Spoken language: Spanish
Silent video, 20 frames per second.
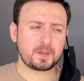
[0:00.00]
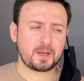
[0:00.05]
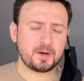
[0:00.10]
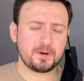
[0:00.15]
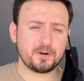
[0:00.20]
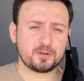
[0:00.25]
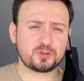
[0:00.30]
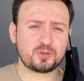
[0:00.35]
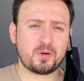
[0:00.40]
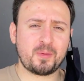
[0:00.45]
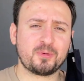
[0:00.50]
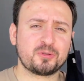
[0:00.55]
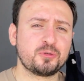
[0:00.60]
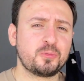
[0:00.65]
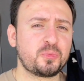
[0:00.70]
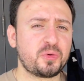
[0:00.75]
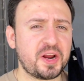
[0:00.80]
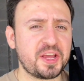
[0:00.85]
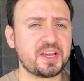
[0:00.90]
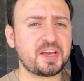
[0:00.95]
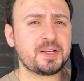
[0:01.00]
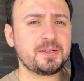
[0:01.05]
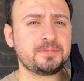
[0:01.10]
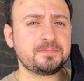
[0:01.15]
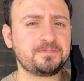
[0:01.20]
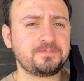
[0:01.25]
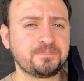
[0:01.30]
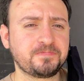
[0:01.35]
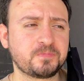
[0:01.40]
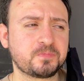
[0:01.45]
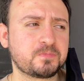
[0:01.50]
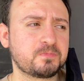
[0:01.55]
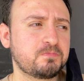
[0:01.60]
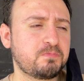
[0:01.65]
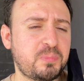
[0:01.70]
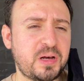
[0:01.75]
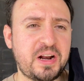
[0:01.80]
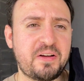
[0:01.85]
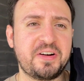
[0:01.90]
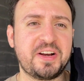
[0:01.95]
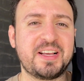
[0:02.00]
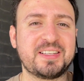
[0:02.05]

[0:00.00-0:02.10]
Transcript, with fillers: Nos tomamos un break para venir a